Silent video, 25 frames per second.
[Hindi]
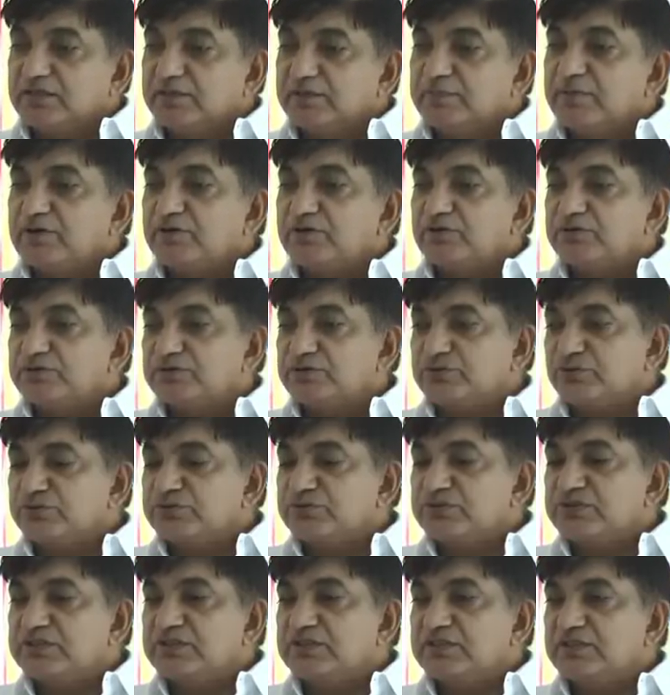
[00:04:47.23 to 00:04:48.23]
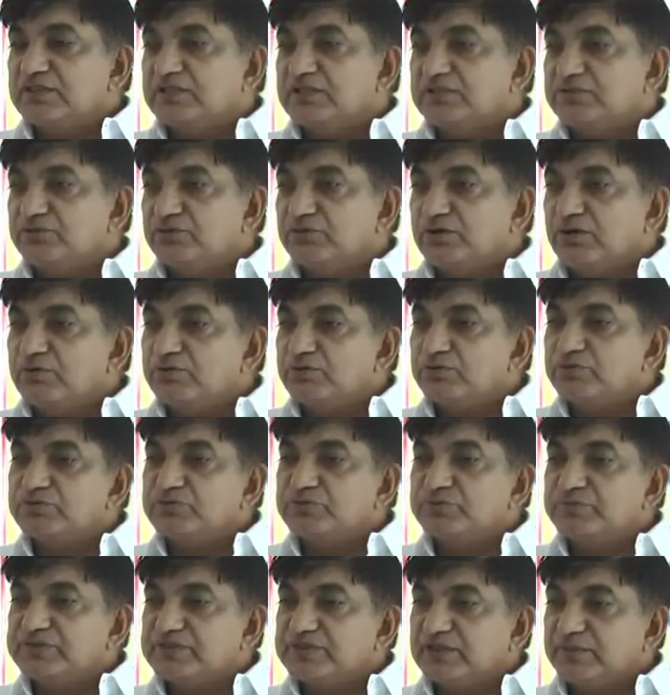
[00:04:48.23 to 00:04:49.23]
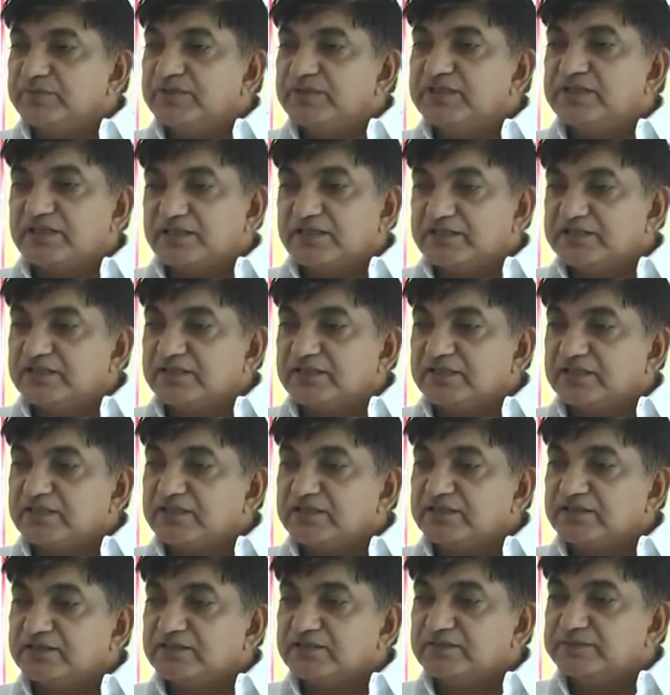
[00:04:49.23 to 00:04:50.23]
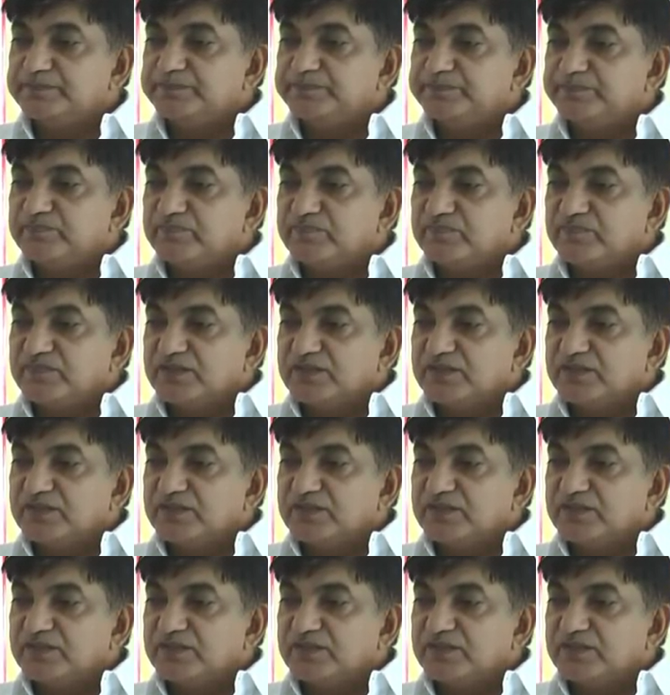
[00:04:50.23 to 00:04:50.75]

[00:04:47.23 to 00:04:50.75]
जड़बा कॉन्स्टिट्युंसी के जो गाँव को उसमें शामिल कर लिया गया था हम्म।